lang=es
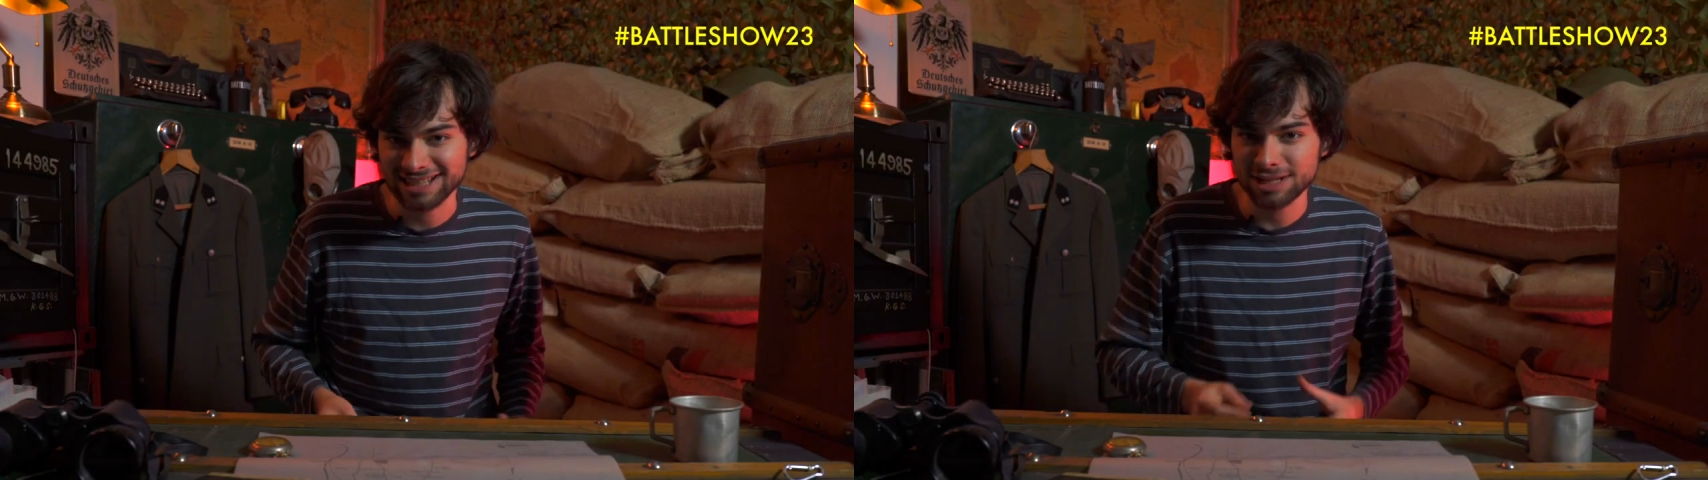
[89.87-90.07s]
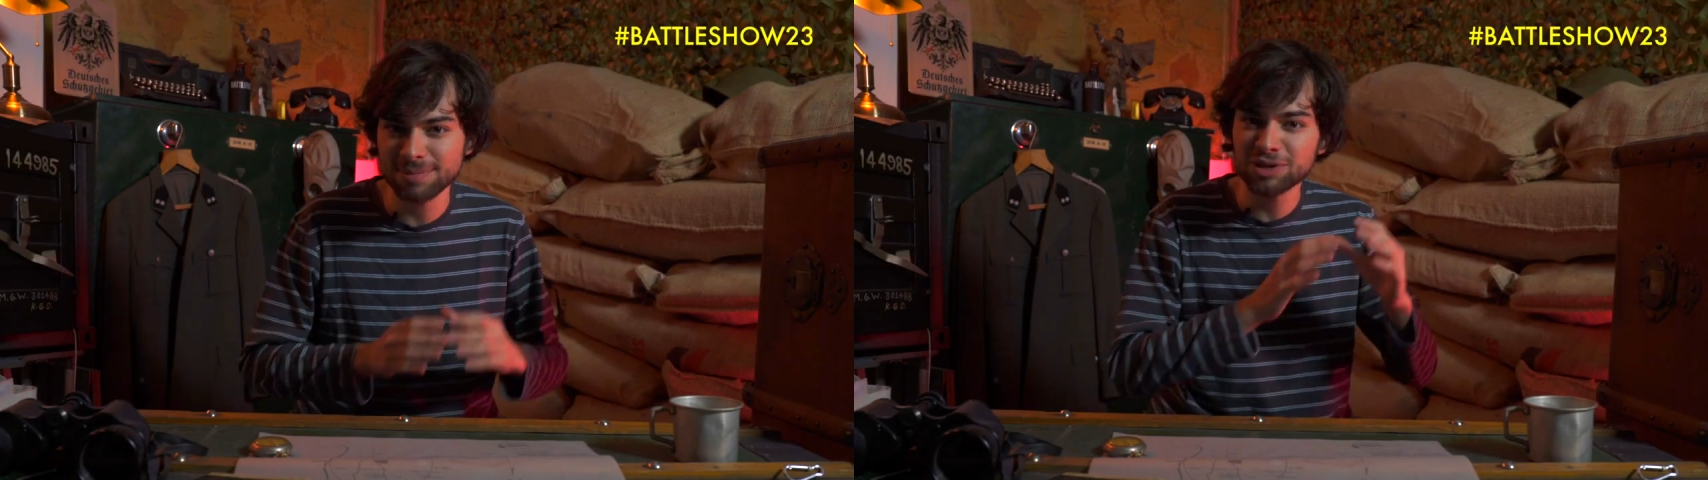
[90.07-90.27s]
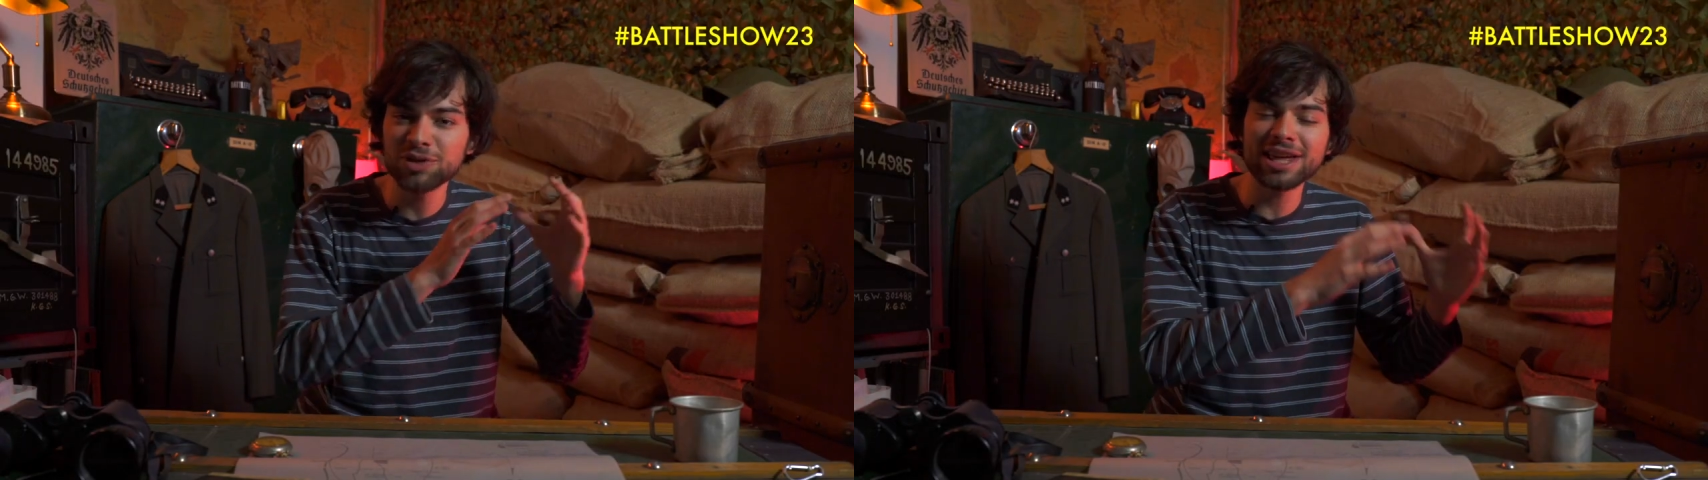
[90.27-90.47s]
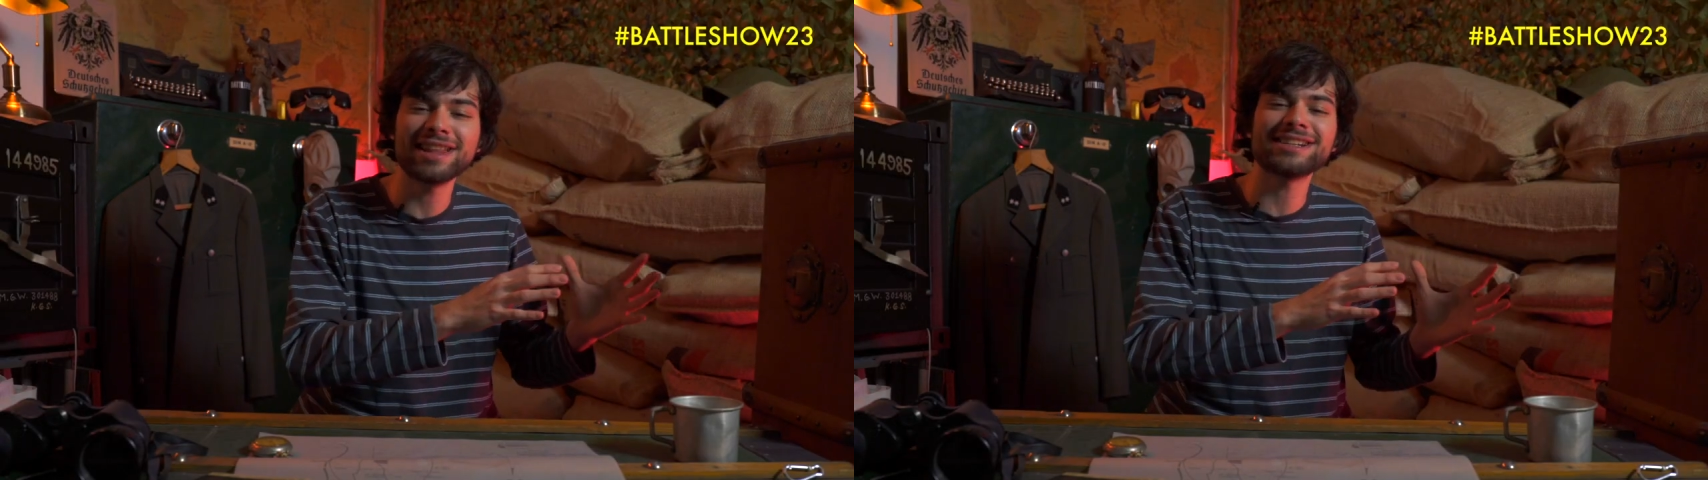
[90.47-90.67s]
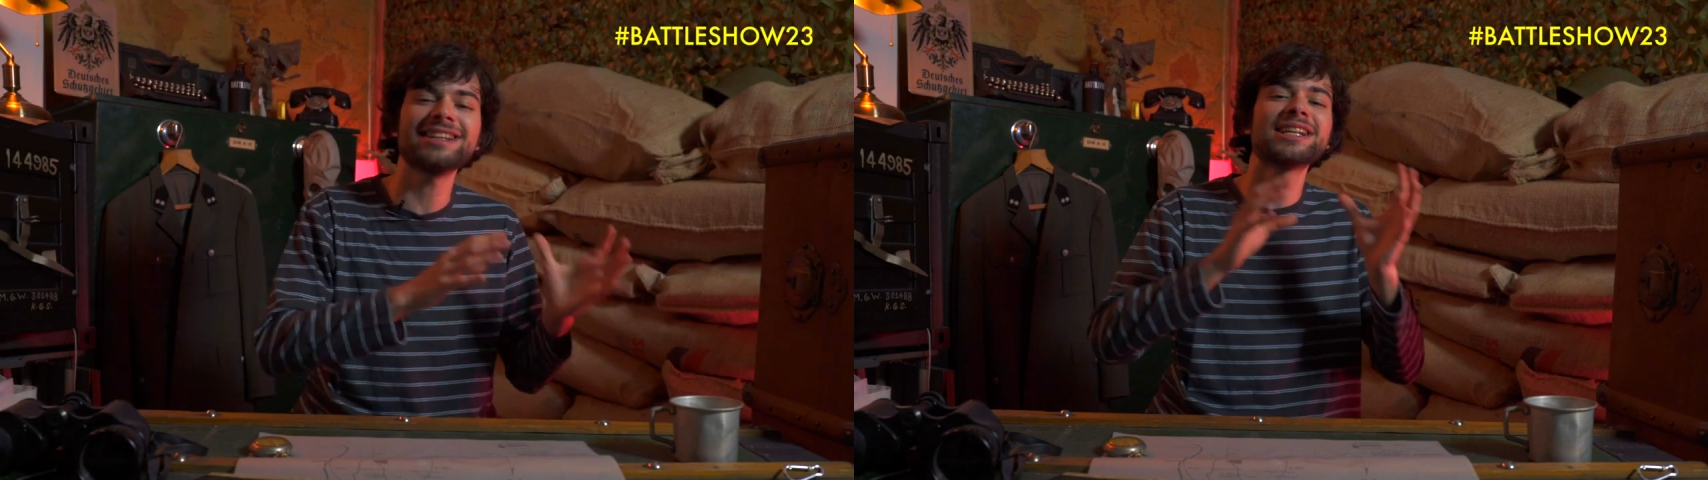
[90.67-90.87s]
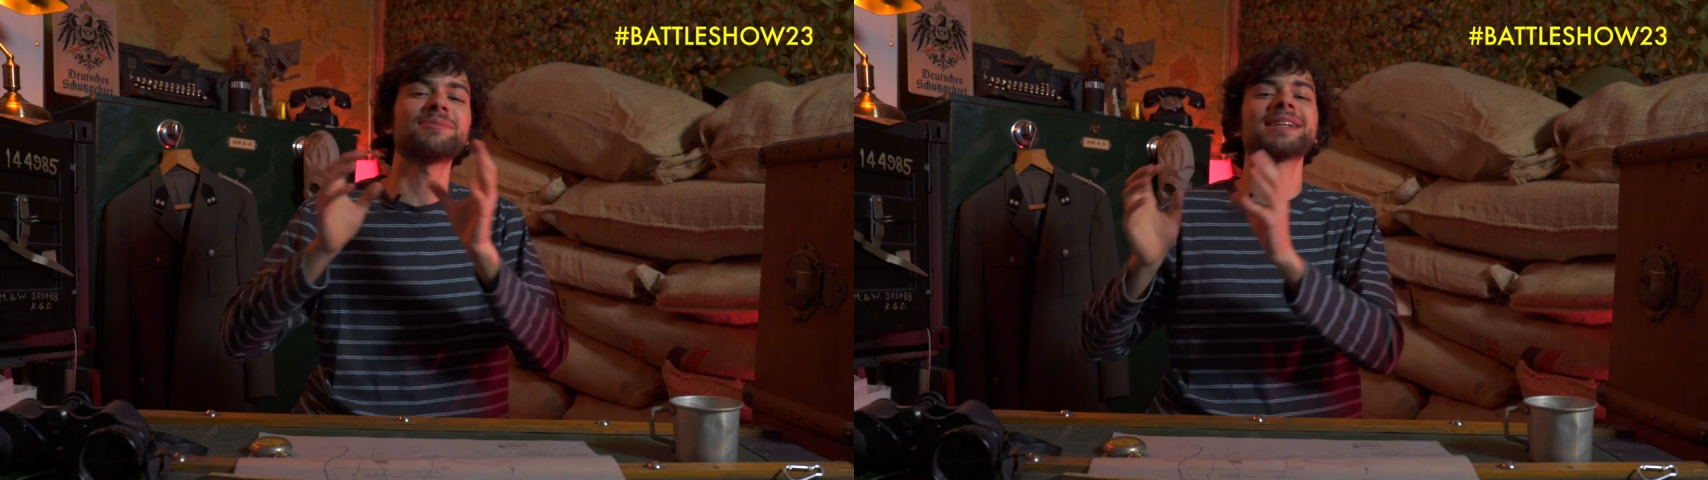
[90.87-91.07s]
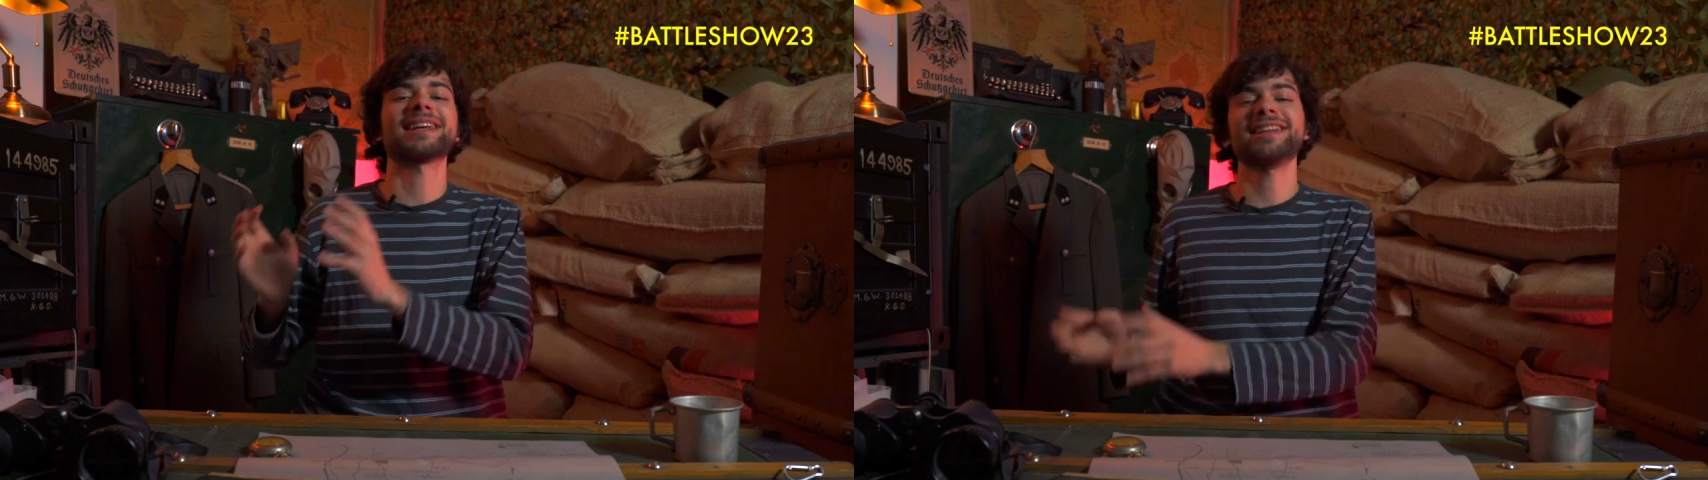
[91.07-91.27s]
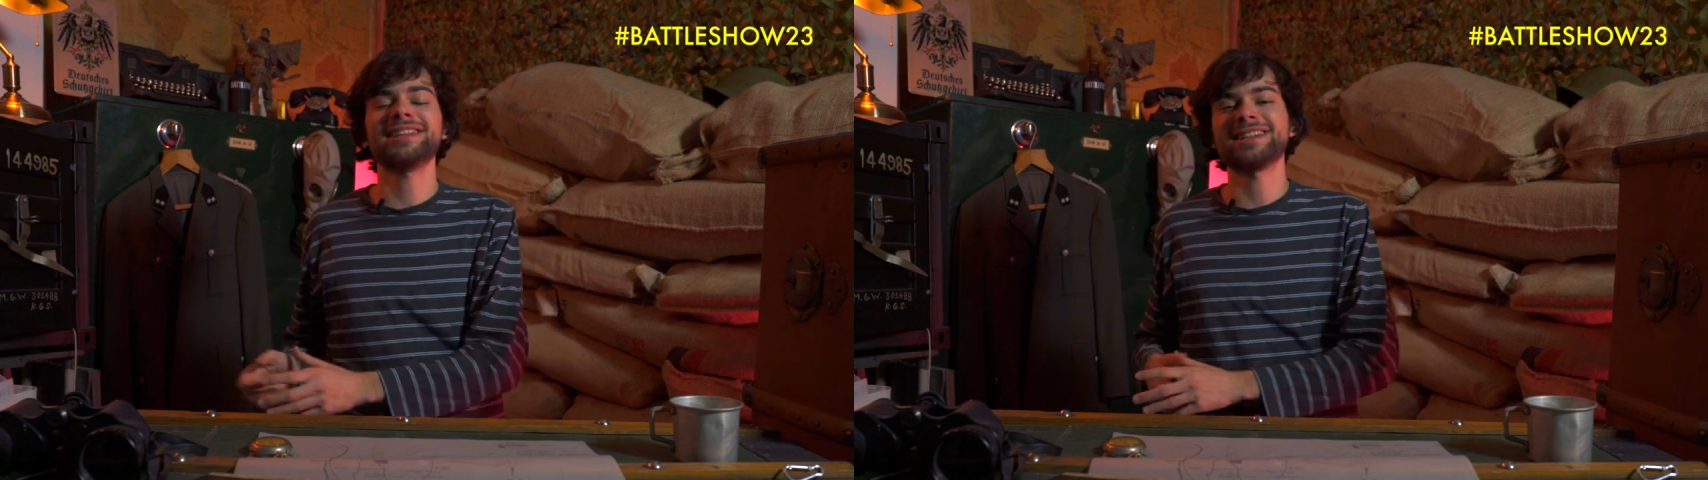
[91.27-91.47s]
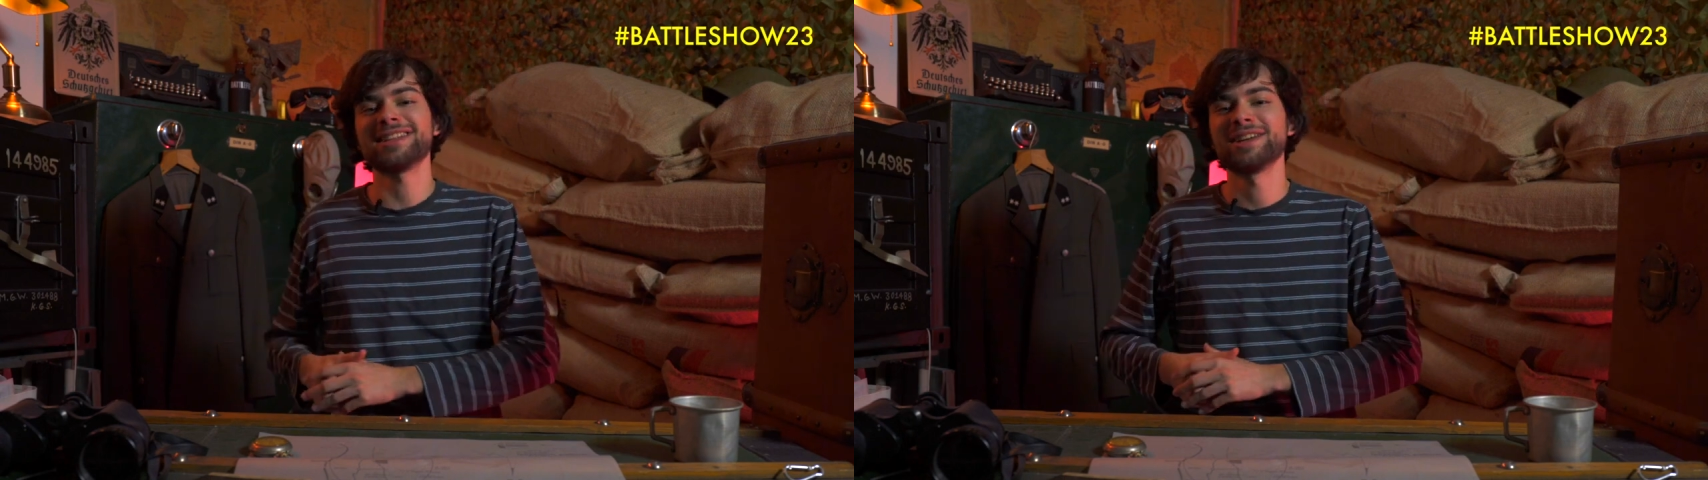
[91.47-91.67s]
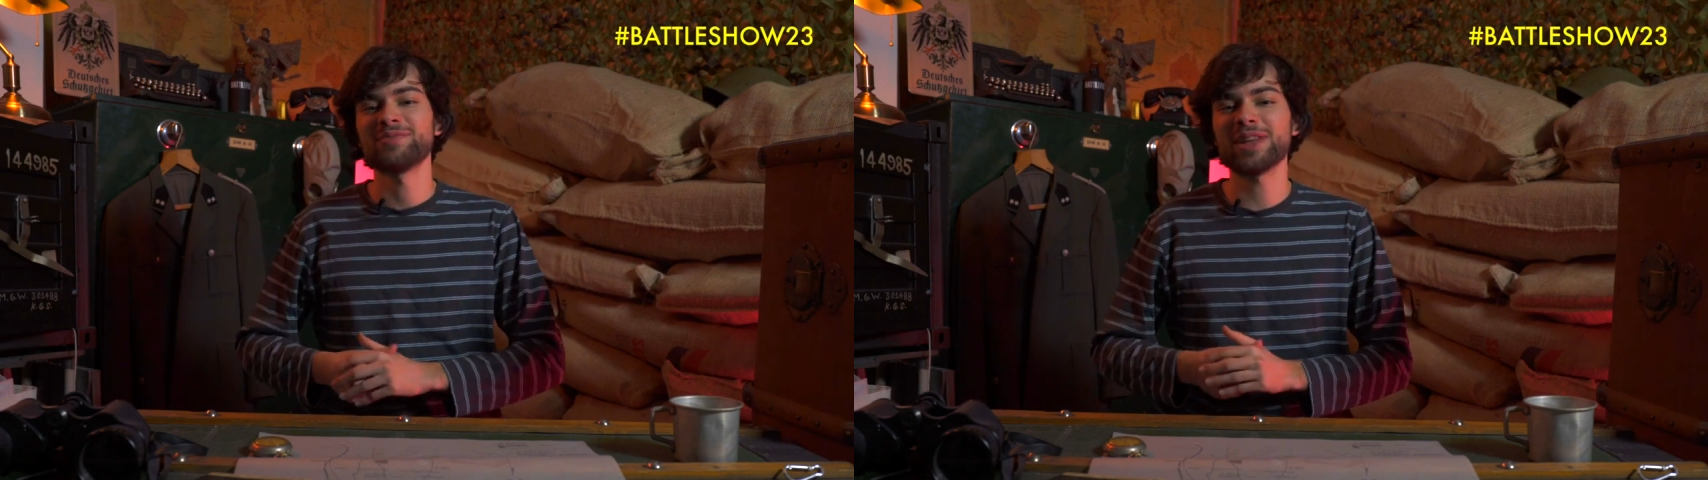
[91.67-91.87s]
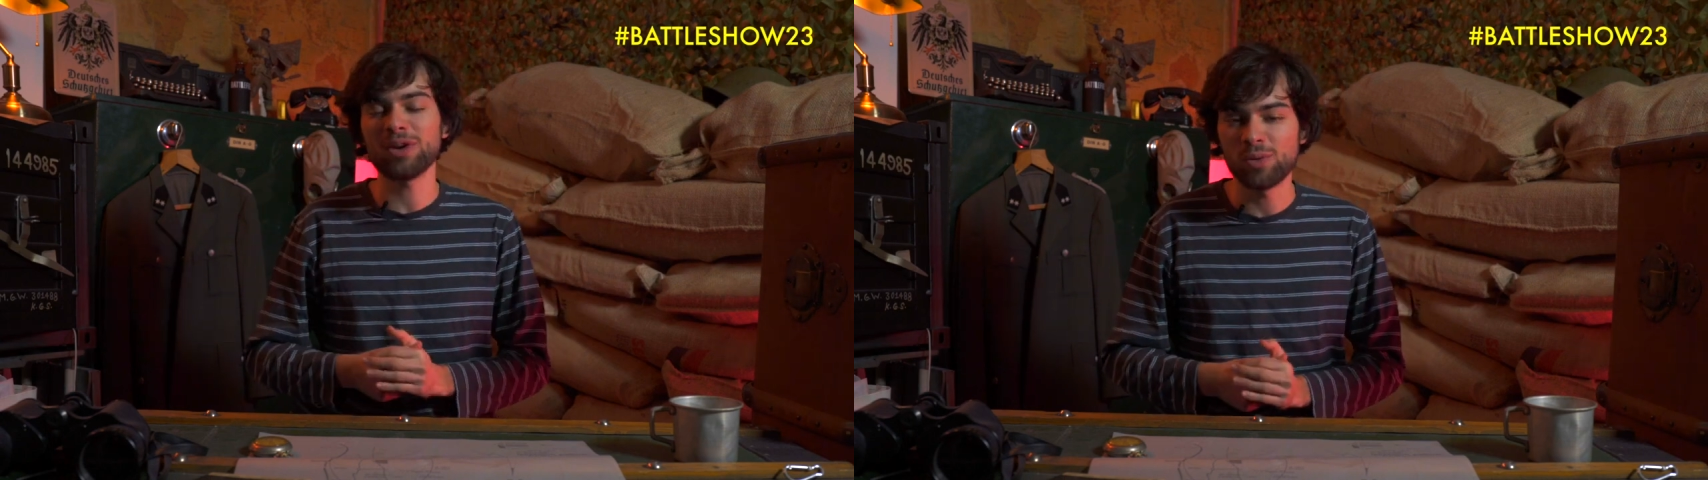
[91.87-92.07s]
las más odiadas y las más queridas del